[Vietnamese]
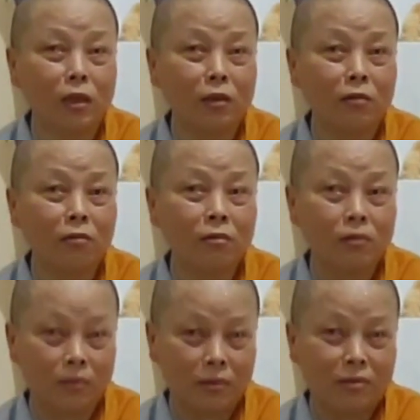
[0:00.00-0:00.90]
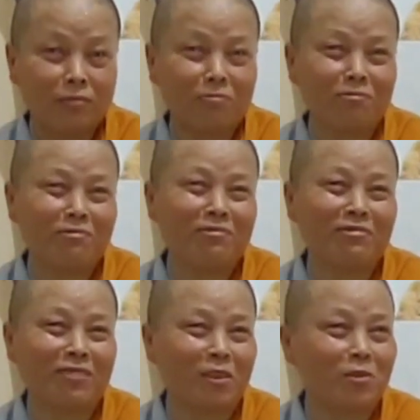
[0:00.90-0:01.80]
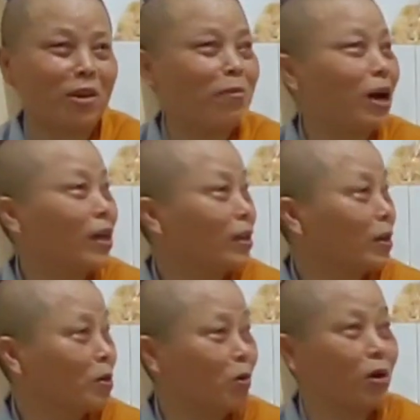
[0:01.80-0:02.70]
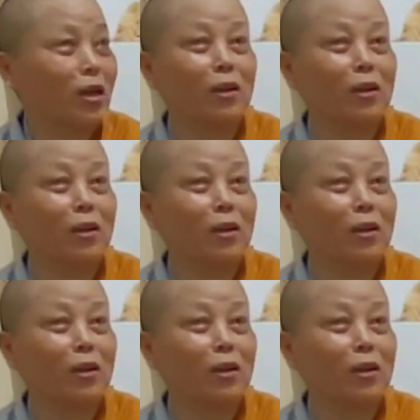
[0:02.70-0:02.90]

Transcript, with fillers: Dạ dạ đúng rồi. Thì hôm cô nay... nhớ hoài với cái chuông là kỷ